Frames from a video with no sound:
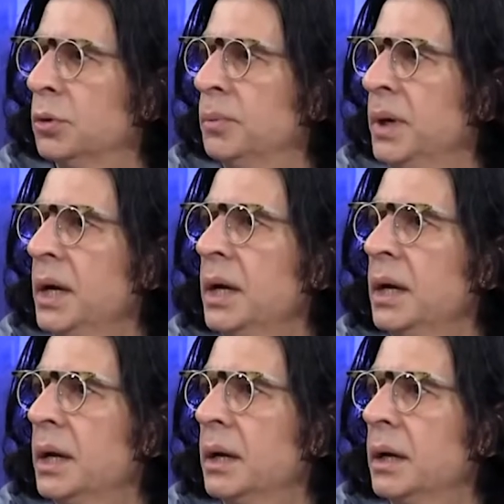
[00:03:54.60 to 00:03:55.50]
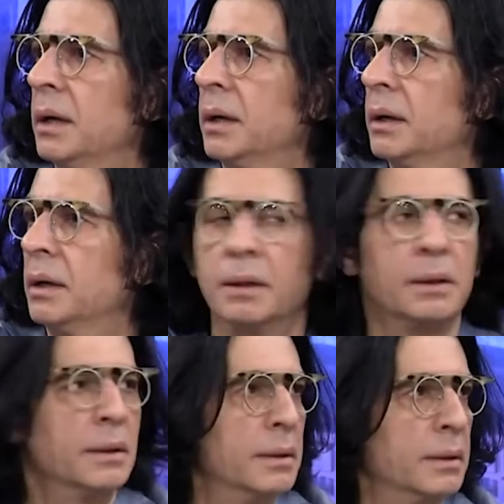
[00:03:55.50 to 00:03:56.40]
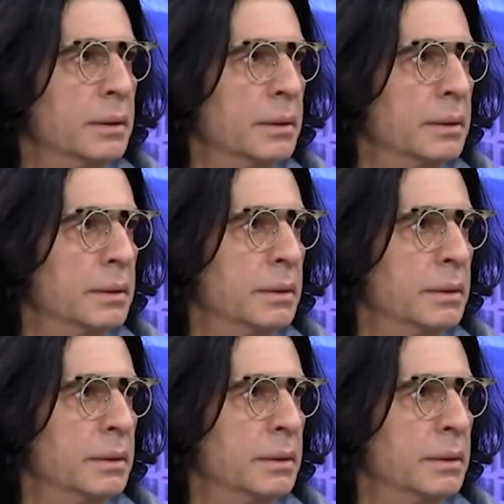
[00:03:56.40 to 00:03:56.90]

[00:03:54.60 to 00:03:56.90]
oldum. VHS'den seyrediyordum. Hayır ben. indireceksin onu.